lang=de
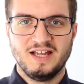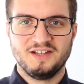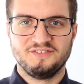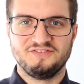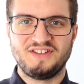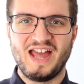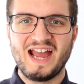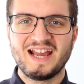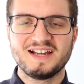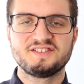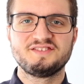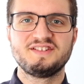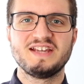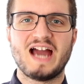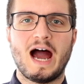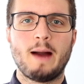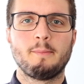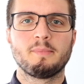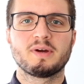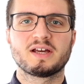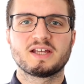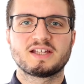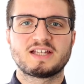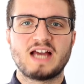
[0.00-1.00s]
Denkt die
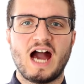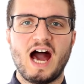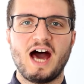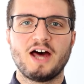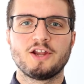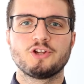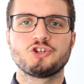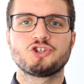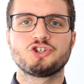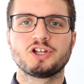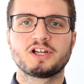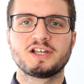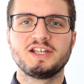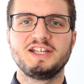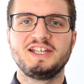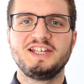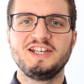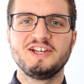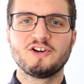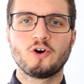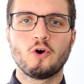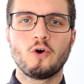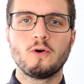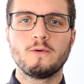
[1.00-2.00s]
amerikanische
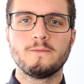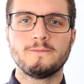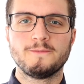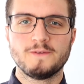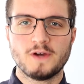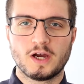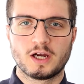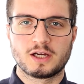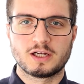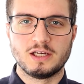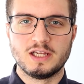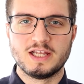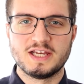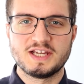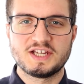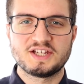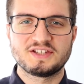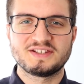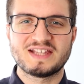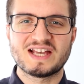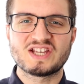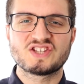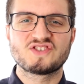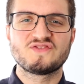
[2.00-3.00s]
Regierung
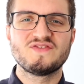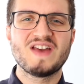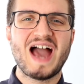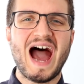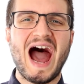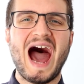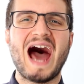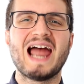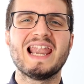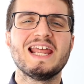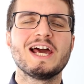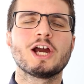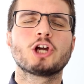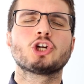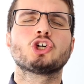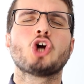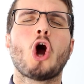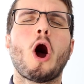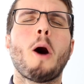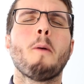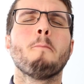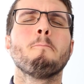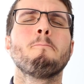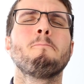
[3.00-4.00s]
wirklich, dass wir alle
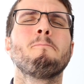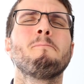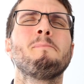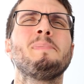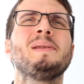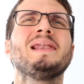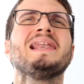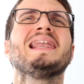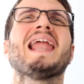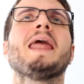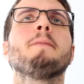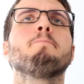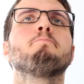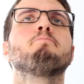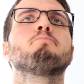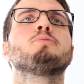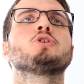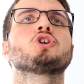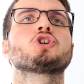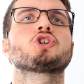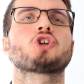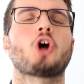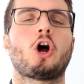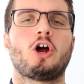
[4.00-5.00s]
komplett
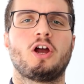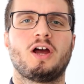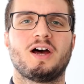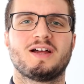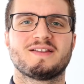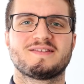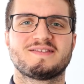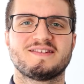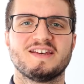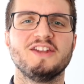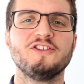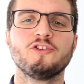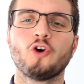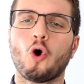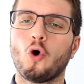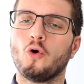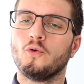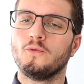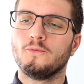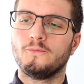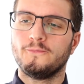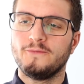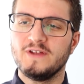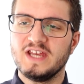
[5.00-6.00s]
bescheuert sind
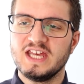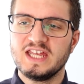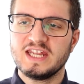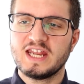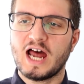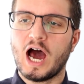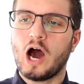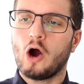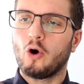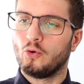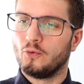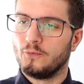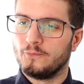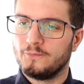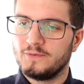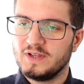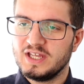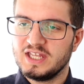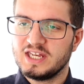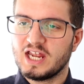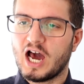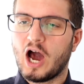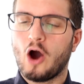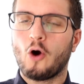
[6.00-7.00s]
und wieder und
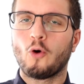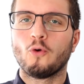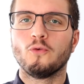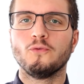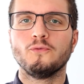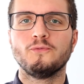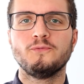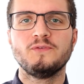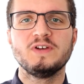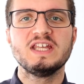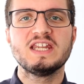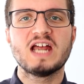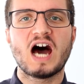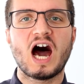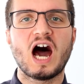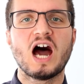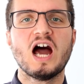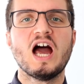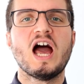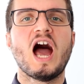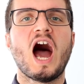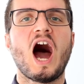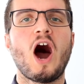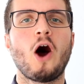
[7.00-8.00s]
wieder und wieder
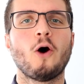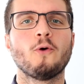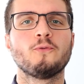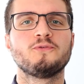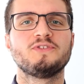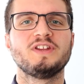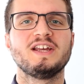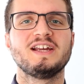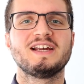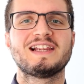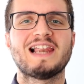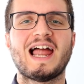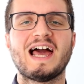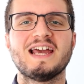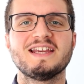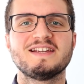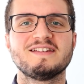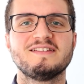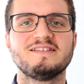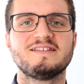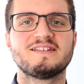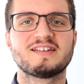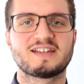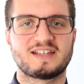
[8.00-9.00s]
auf den
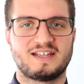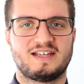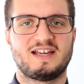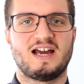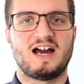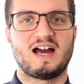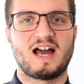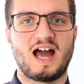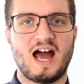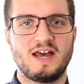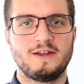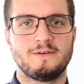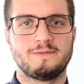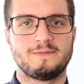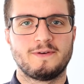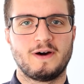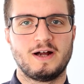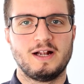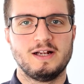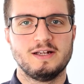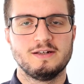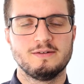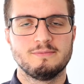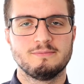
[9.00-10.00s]
gleichen Trick
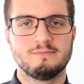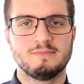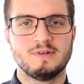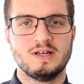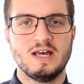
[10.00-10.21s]
hereinfallen?